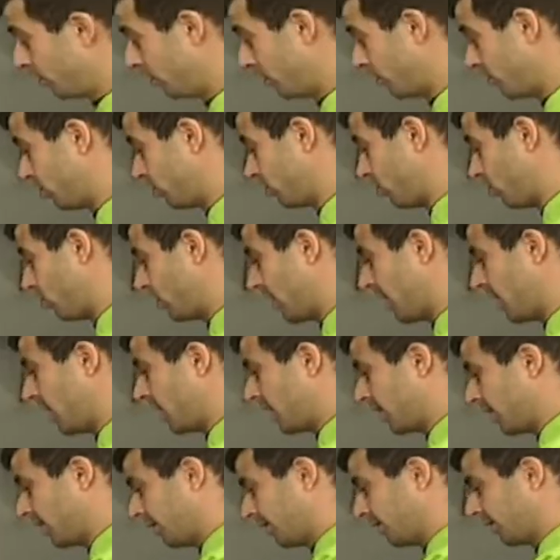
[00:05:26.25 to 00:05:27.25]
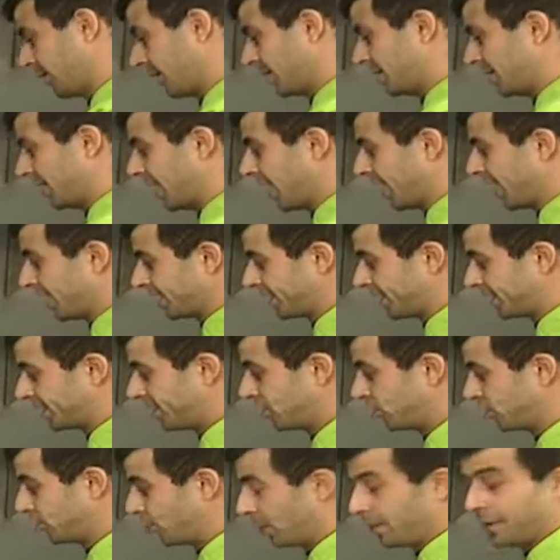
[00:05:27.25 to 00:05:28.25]
Que nos coja esa grasa, se
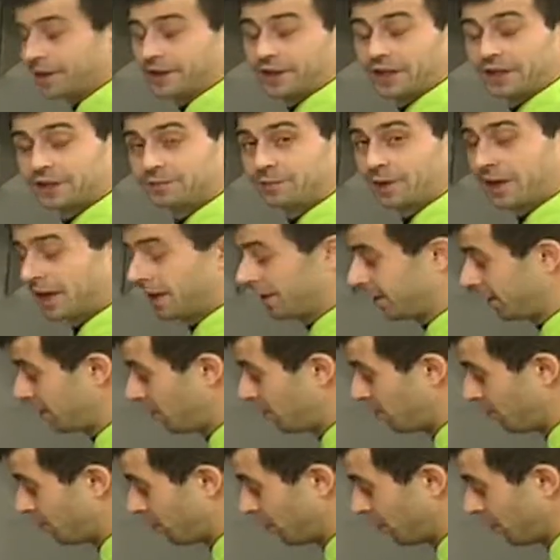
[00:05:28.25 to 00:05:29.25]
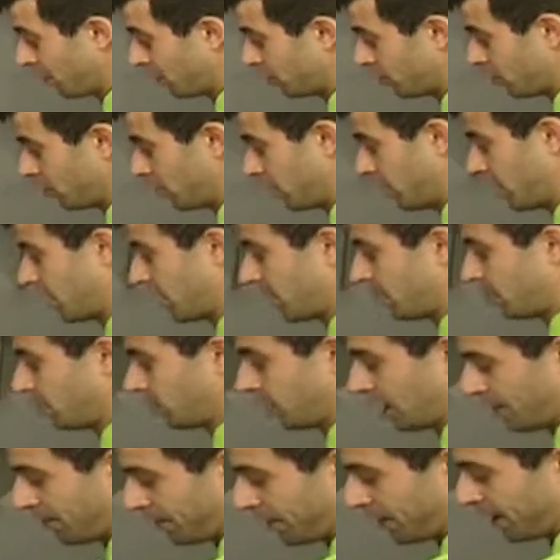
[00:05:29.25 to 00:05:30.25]
nos vuelva transparente un poquito Y el jamón
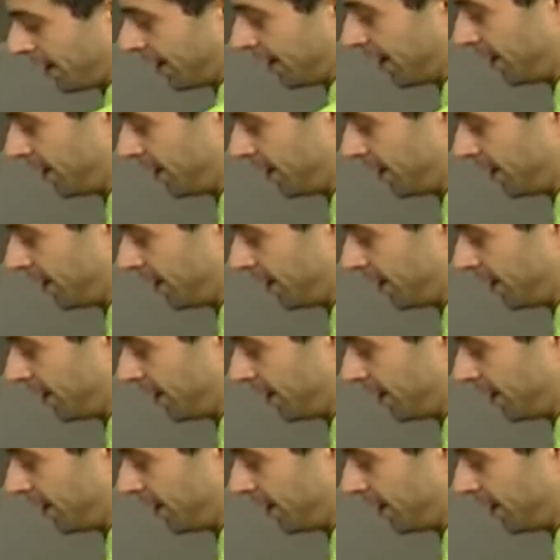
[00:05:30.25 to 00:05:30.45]
cambie